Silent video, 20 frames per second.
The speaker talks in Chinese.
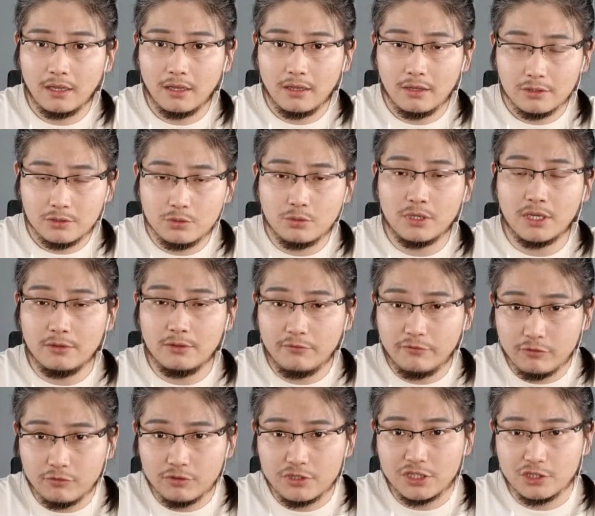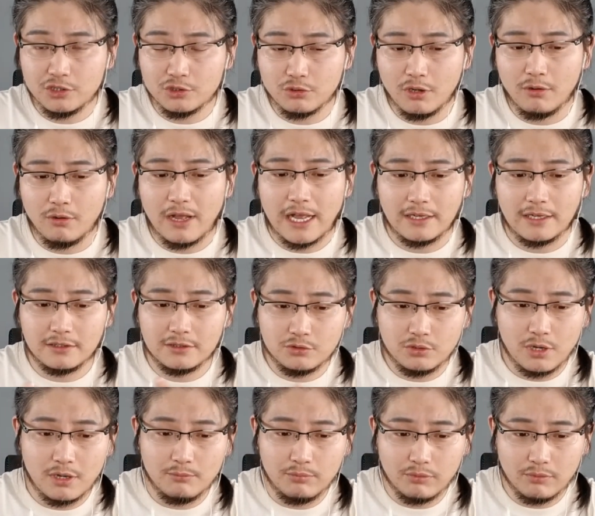就跟福奇说话，
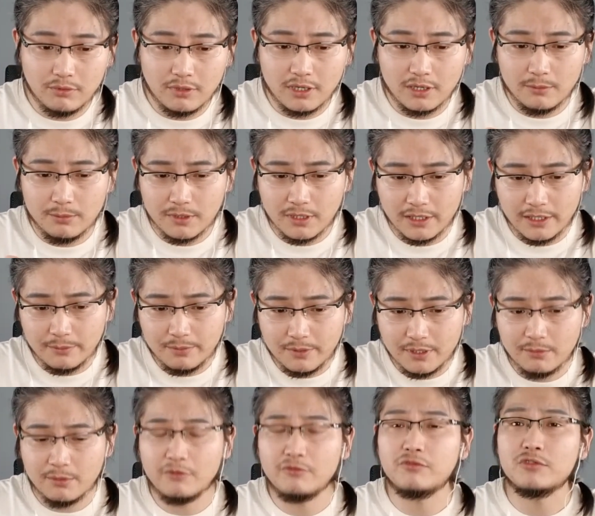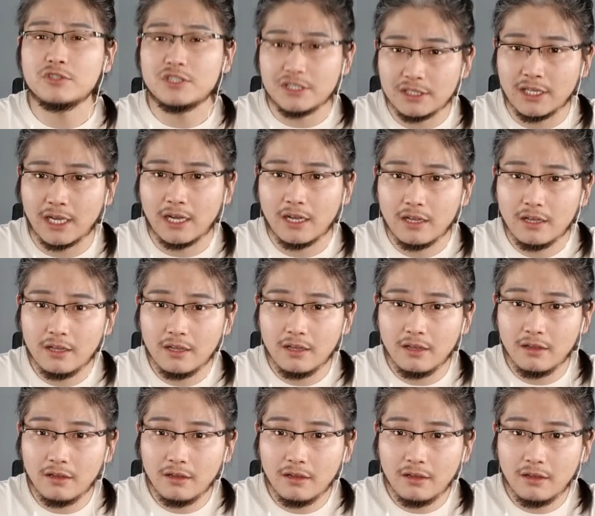川普可不可以批评福奇呢？
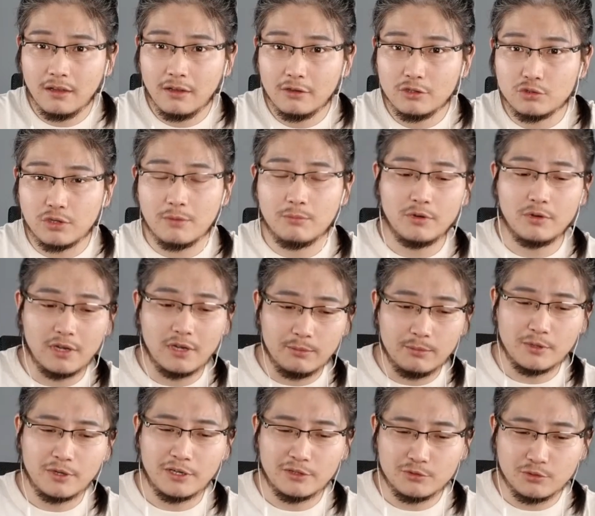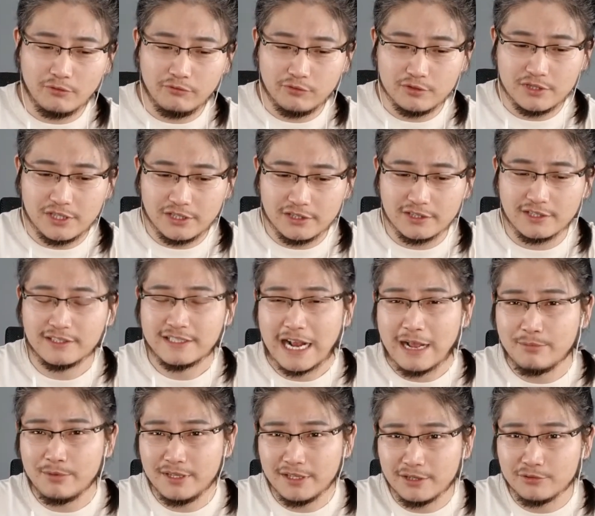嗯，川普可不可以说福奇是个傻
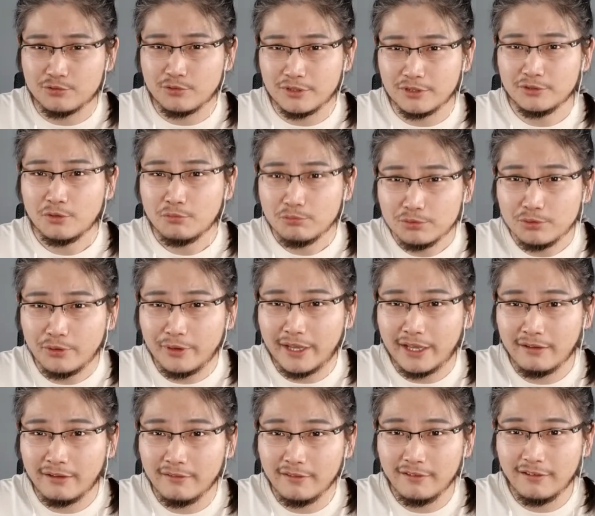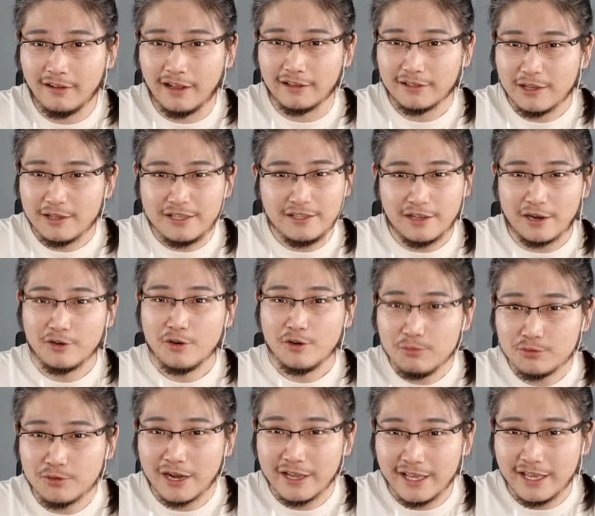逼？他说的都不对啊，他一点都不
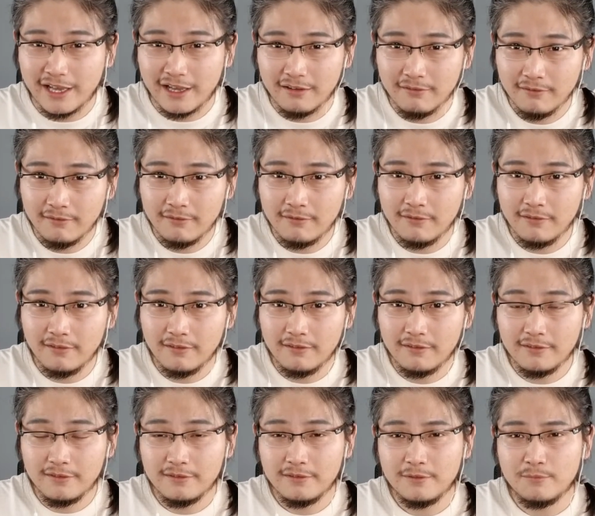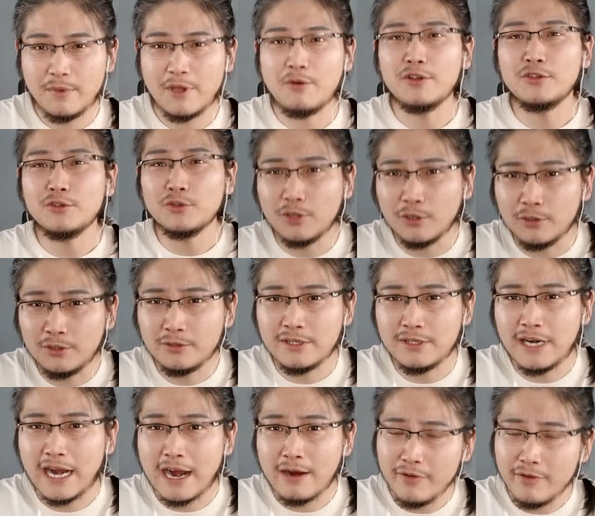专业。嗯，美国总统都这
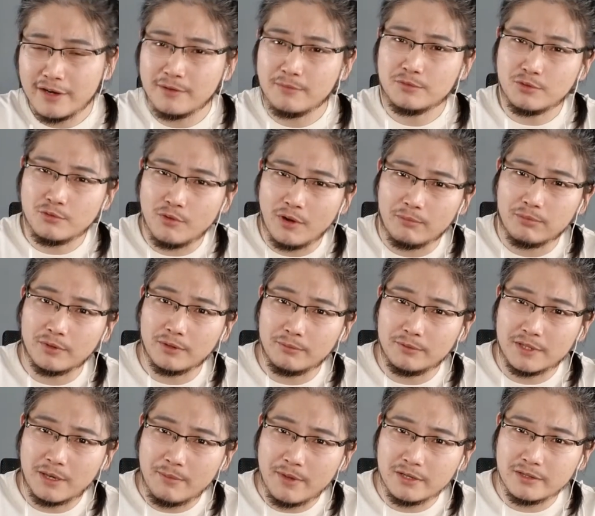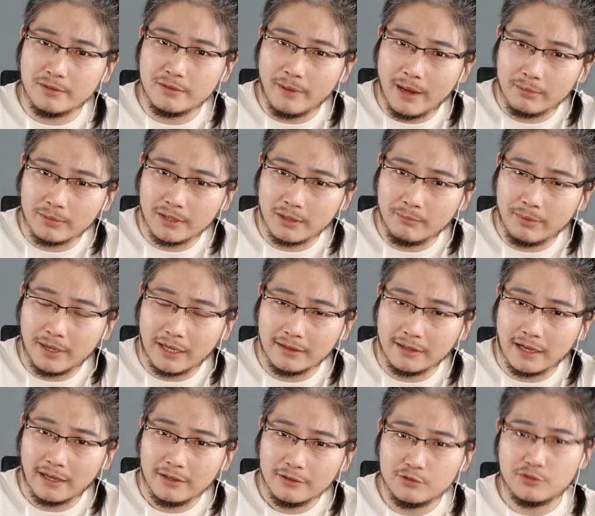样，为什么中国不《人民日报》不能喷
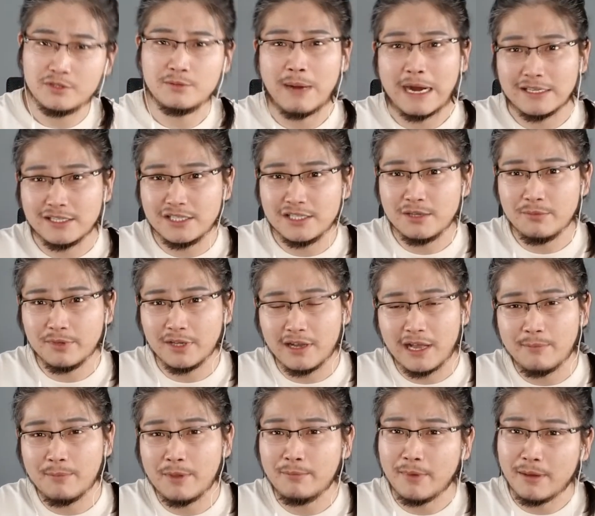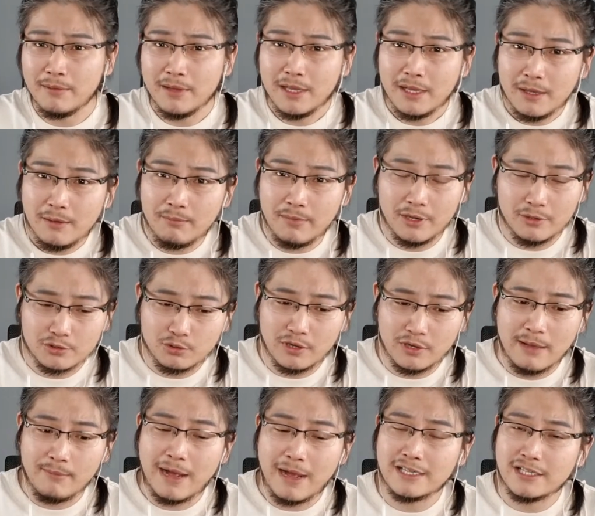呢？最起码习近平还没骂，没有出
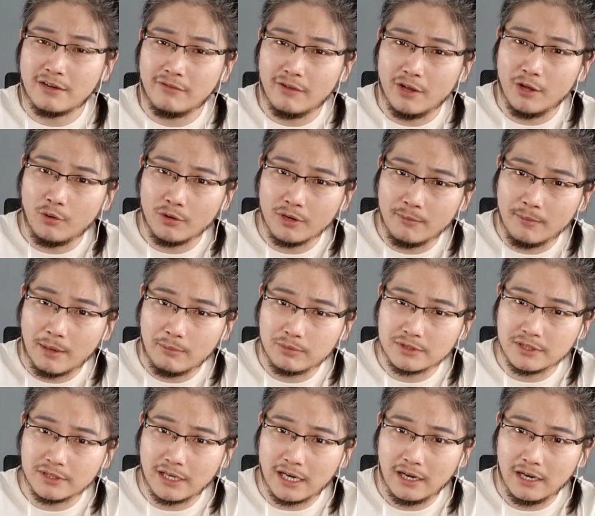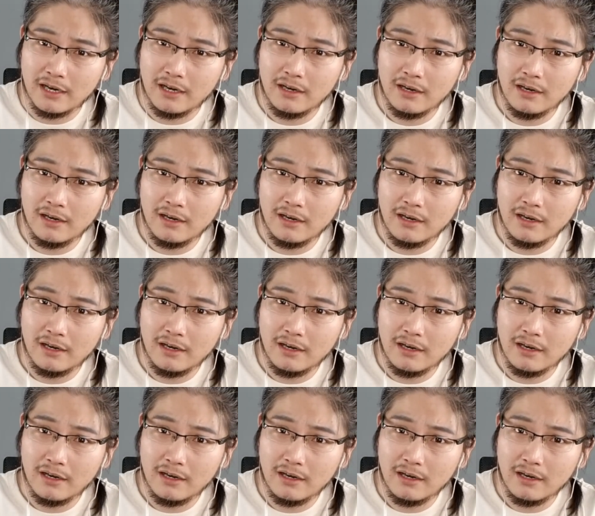来骂张文宏了吗？不是，